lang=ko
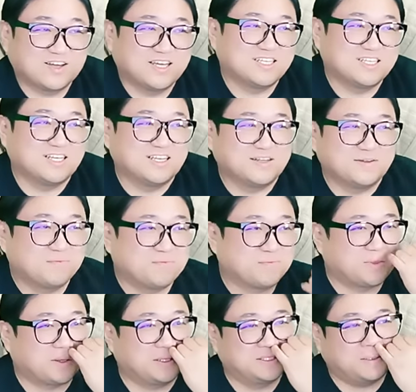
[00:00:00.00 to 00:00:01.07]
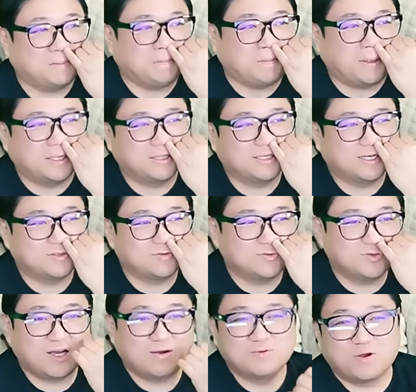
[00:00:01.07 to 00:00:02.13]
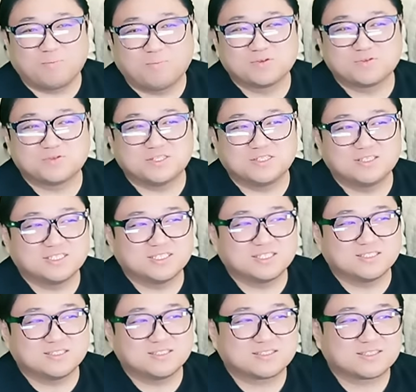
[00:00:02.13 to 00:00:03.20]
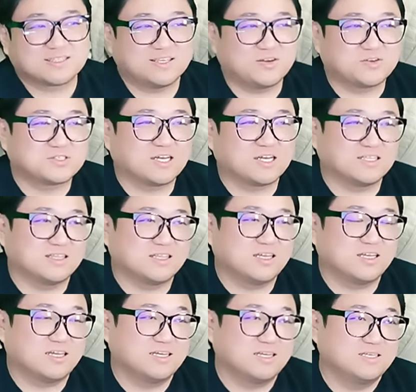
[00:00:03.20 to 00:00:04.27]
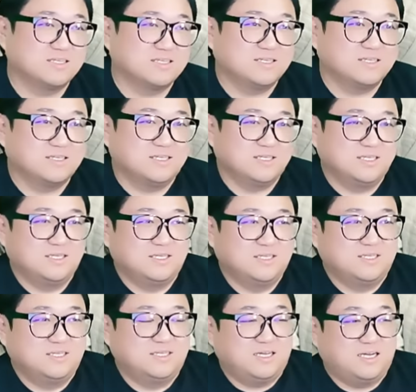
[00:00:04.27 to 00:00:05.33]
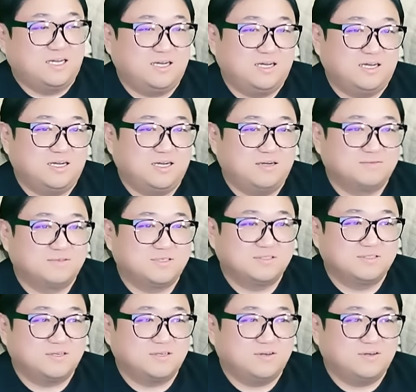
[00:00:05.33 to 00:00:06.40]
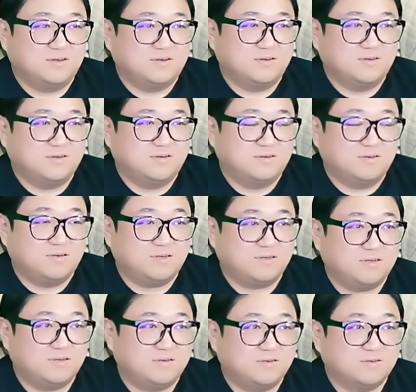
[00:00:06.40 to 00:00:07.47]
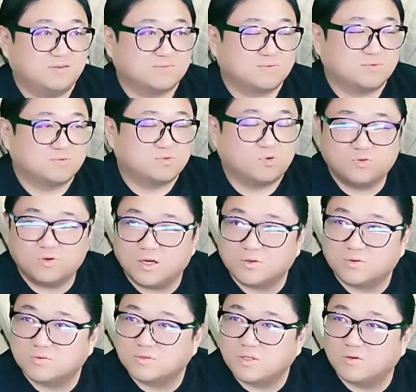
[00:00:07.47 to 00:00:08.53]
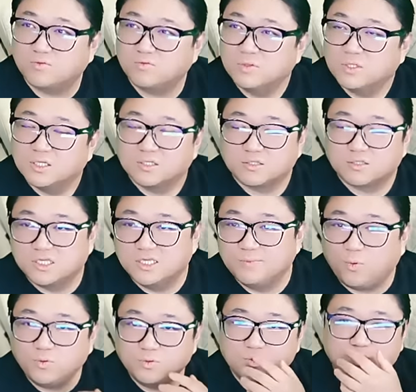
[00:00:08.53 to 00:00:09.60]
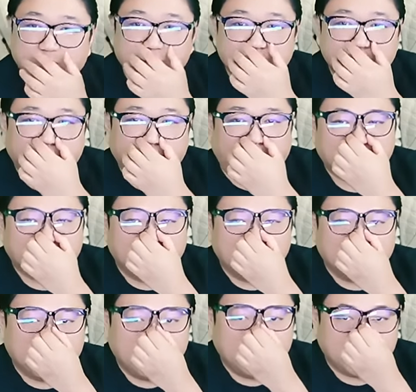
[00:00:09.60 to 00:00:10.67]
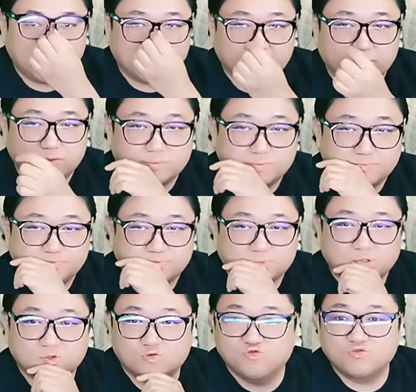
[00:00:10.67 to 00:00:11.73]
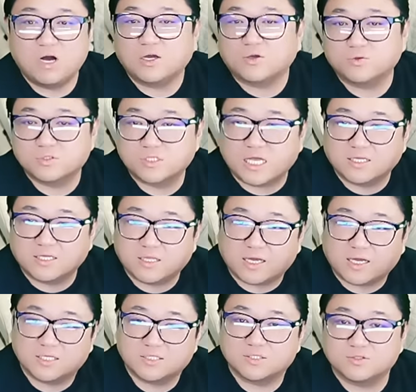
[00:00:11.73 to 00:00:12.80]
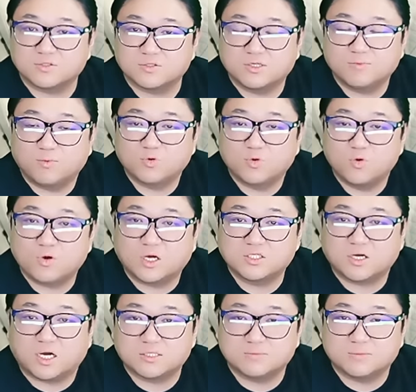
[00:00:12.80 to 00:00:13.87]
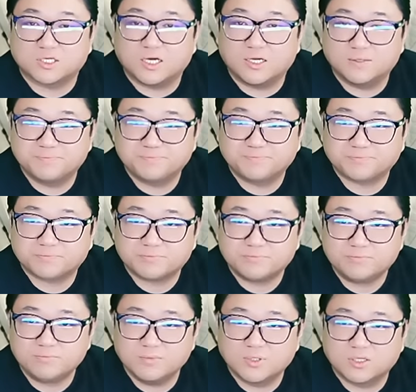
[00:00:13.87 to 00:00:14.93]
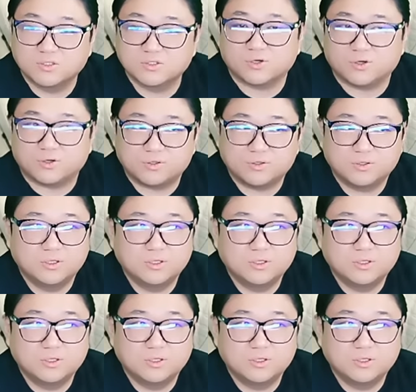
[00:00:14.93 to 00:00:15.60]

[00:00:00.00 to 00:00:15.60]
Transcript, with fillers: 저게 이제 참 애들의 순수함을 엿볼 수 있는 영상인데 아 아무튼 저 초등학교 근데 기본 교육 과정이 중학생 때까지는 기본 교육 과정 아닙니까? 그죠?